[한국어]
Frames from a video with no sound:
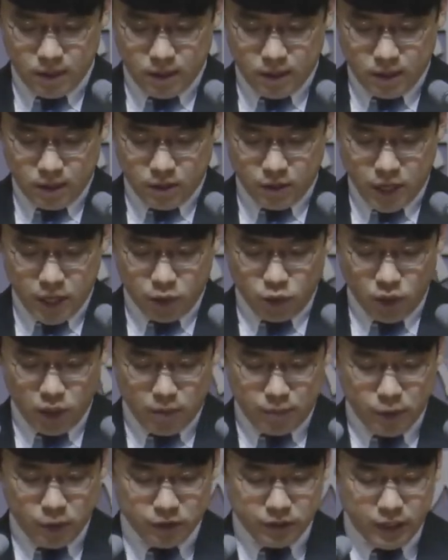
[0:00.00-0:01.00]

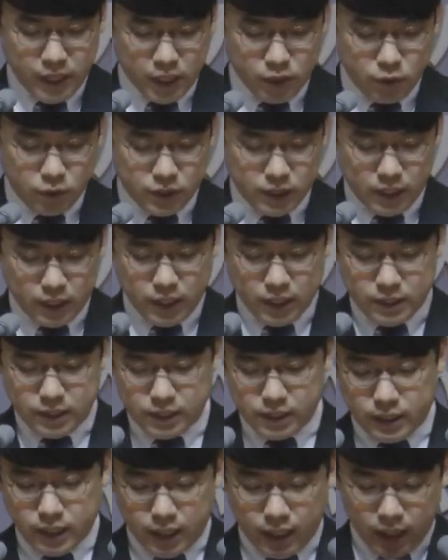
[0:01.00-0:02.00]
경행교회가 별들의 학교를
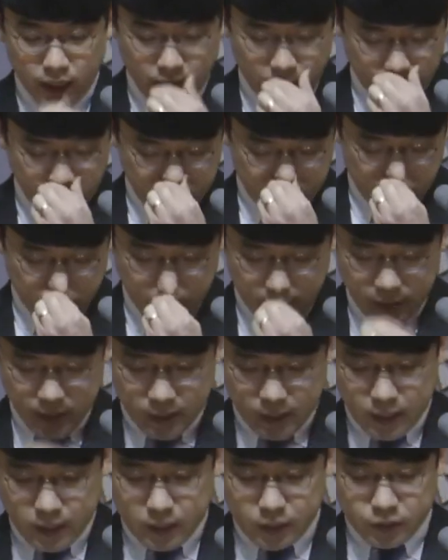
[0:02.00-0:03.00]
시작했을 때
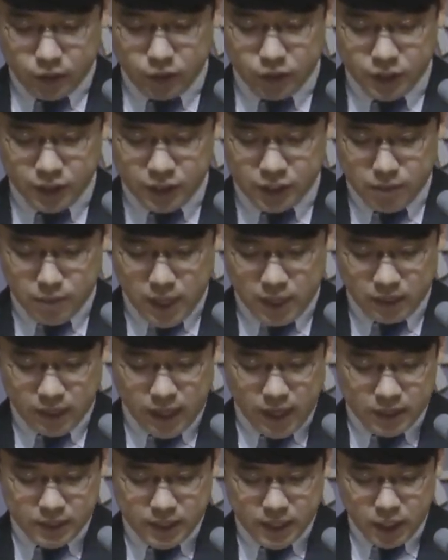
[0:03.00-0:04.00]
저는 이제 막
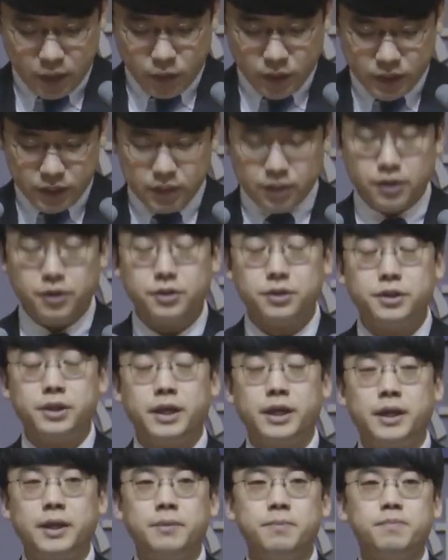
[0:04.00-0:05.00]
대학생이 된
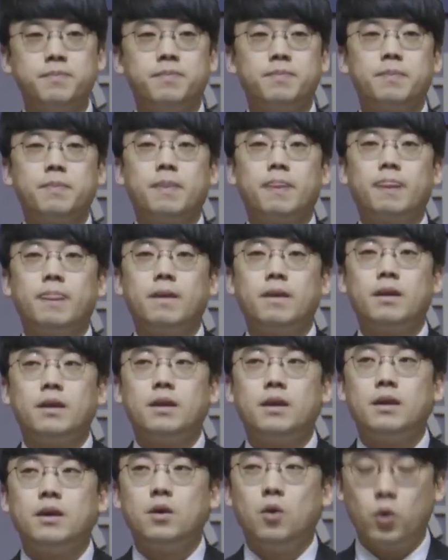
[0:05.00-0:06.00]
시기였는데
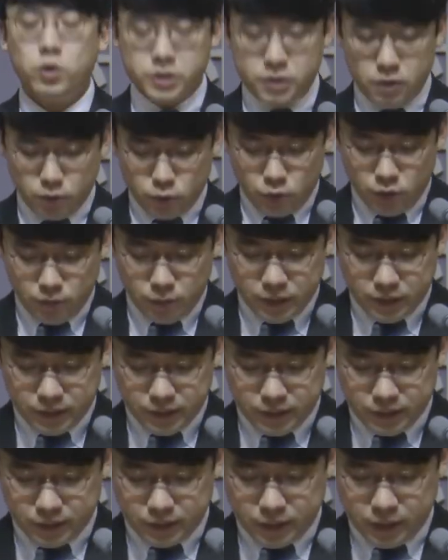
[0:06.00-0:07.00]
온
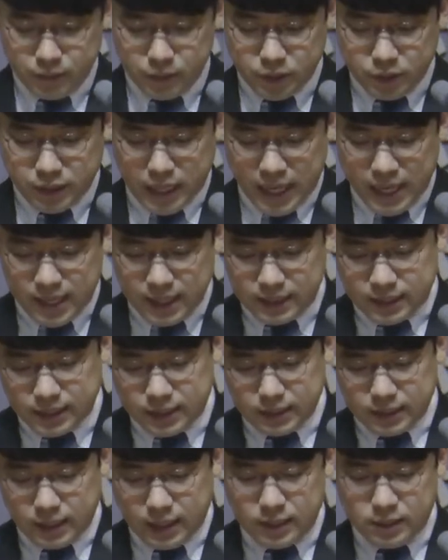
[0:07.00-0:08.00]
성도님들은 심지어 나이가
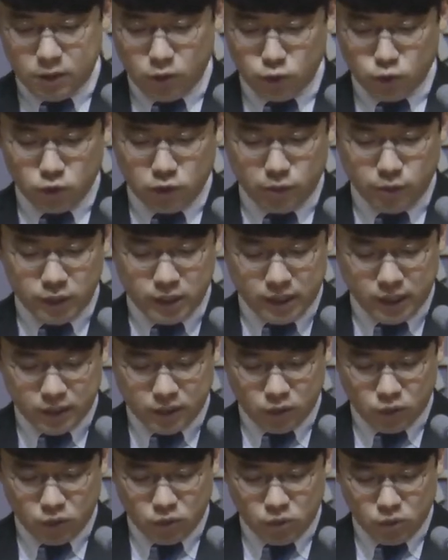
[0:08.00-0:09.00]
지긋한
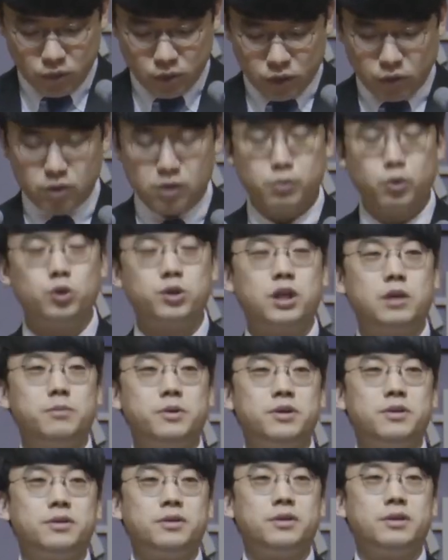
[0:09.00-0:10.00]
성도님들께서도 저를 볼
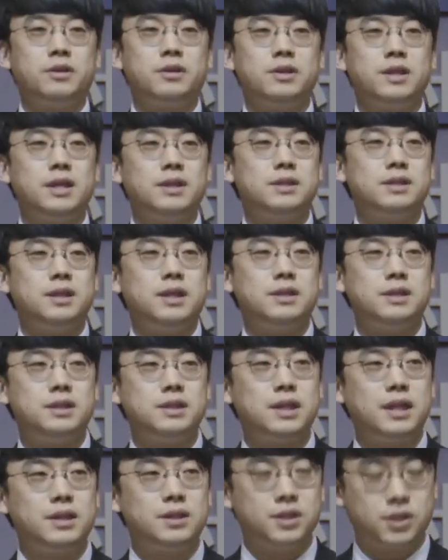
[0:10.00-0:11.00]
때면 그냥
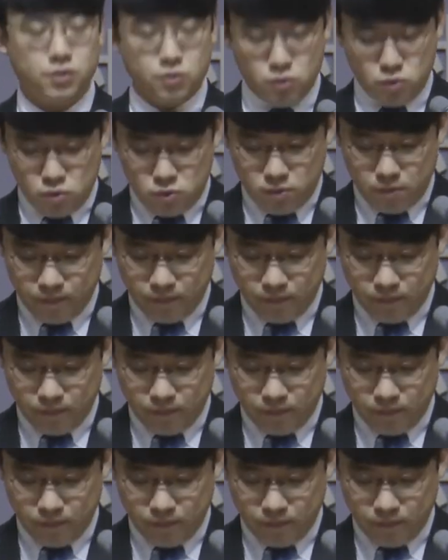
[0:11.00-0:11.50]
지나치지 않으시고